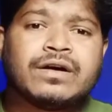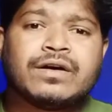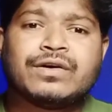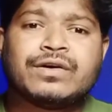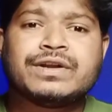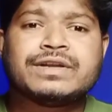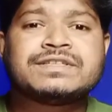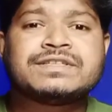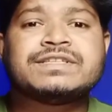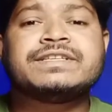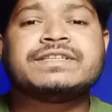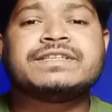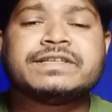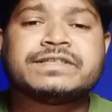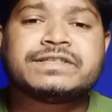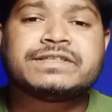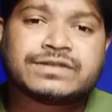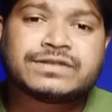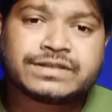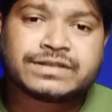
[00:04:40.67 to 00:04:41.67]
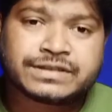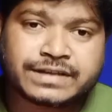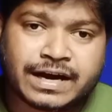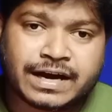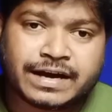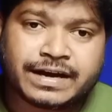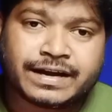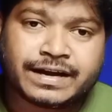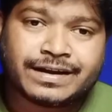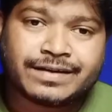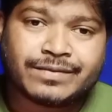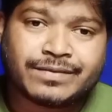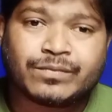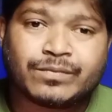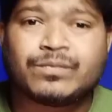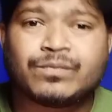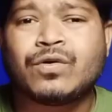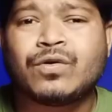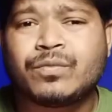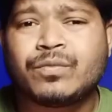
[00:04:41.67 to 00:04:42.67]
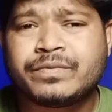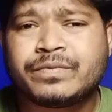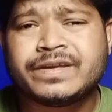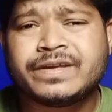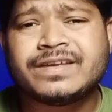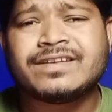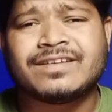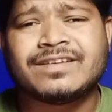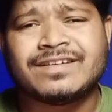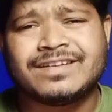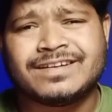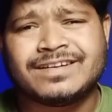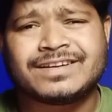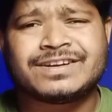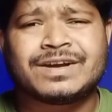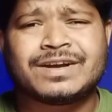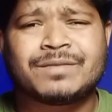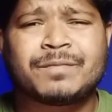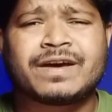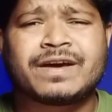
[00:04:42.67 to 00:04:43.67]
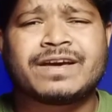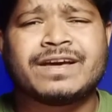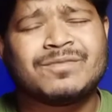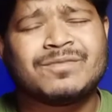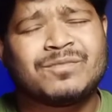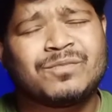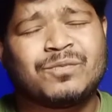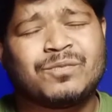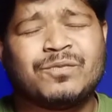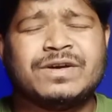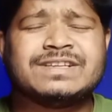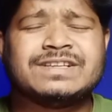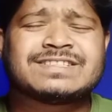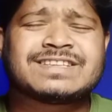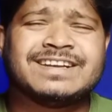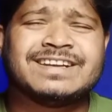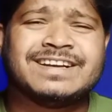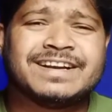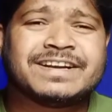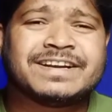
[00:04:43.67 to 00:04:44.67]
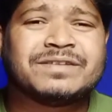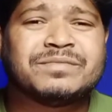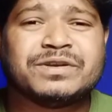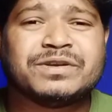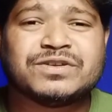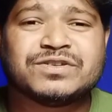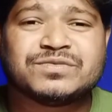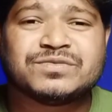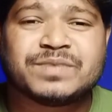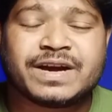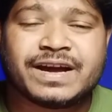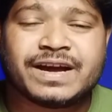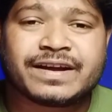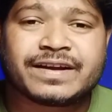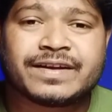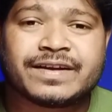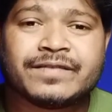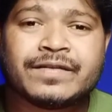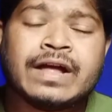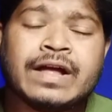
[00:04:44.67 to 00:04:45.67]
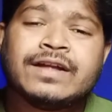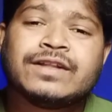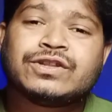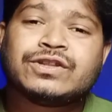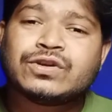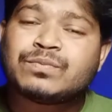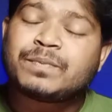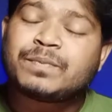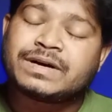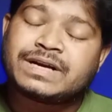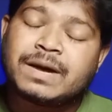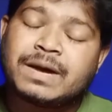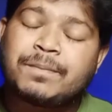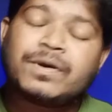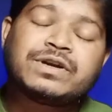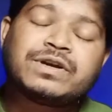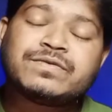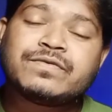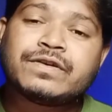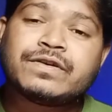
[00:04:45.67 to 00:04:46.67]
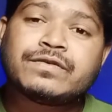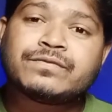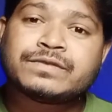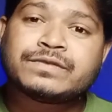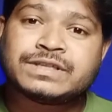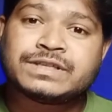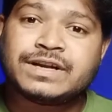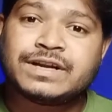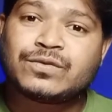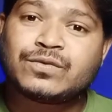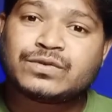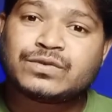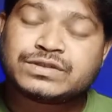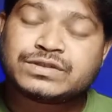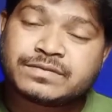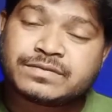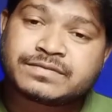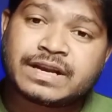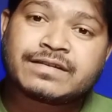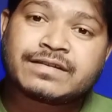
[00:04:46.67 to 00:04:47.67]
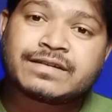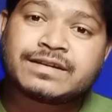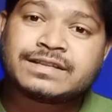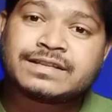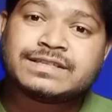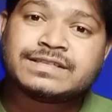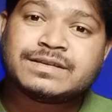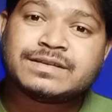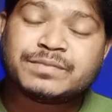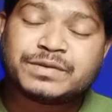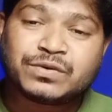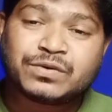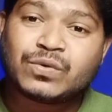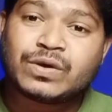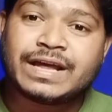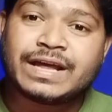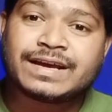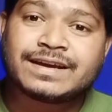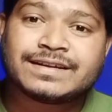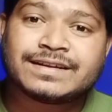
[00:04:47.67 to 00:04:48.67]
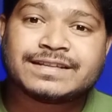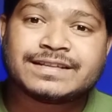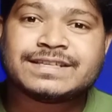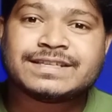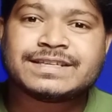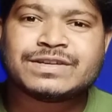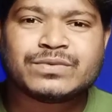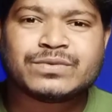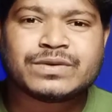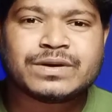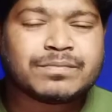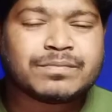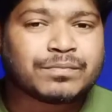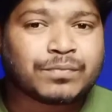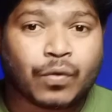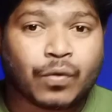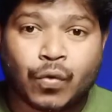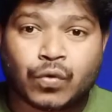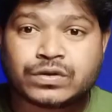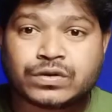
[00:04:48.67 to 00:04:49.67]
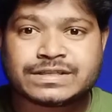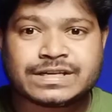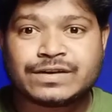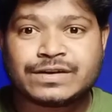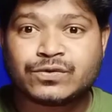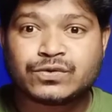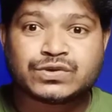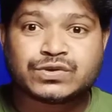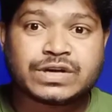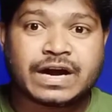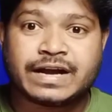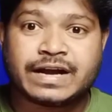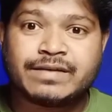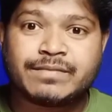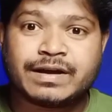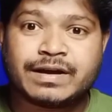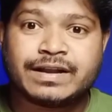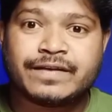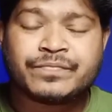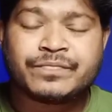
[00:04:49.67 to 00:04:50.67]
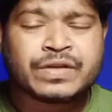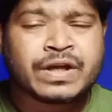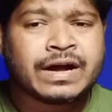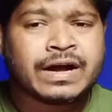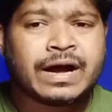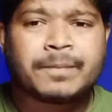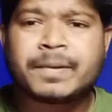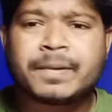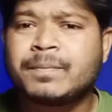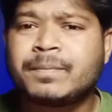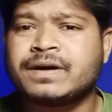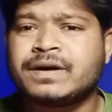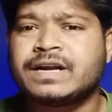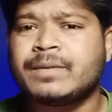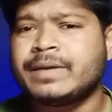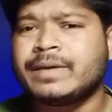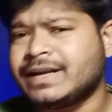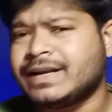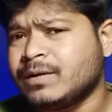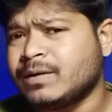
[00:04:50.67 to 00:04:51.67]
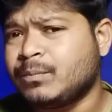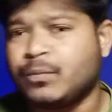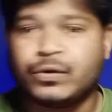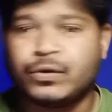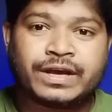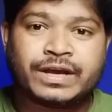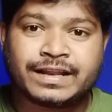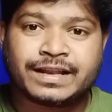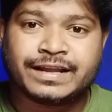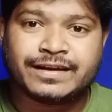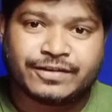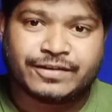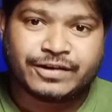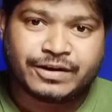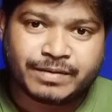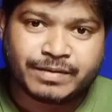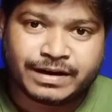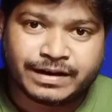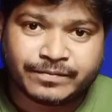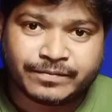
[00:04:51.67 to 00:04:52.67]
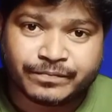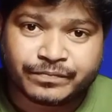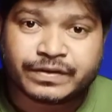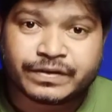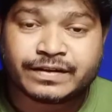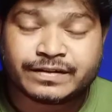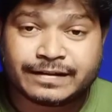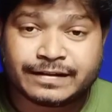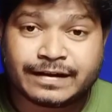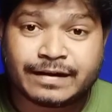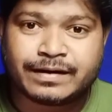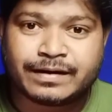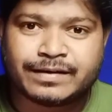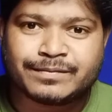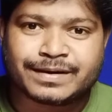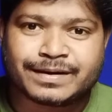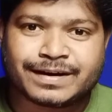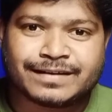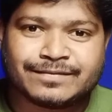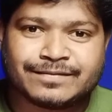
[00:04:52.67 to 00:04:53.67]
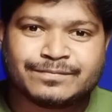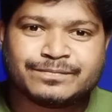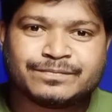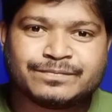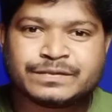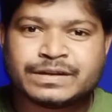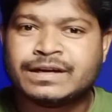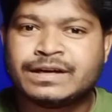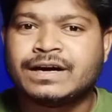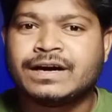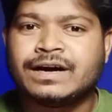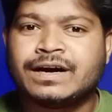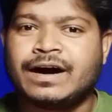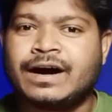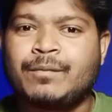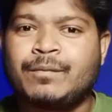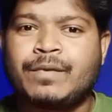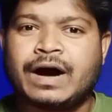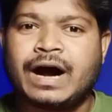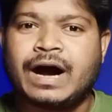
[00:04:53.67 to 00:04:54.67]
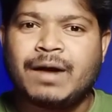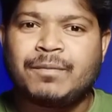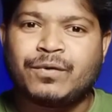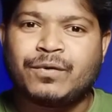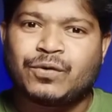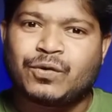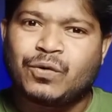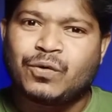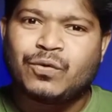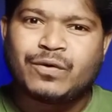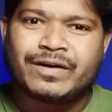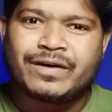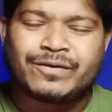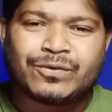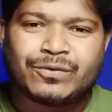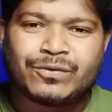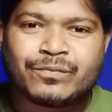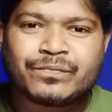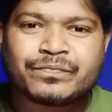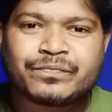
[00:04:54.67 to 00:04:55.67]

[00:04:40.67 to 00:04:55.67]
ऑडियंस रिटेंशन क्या है वो भी अलग टॉपिक है इसके रिलेटेड वीडियोज भी आया गया तो फटाफट वे चैनल को सब्सक्राइब कर दीजिए वीडियो को लाइक कर दीजिए क्योंकि बहुत सारे कुछ आने वाले हैं आपके फंडामेंटल पूरी क्लियर होने वाले हैं दावा है मेरा आप ग्रो करो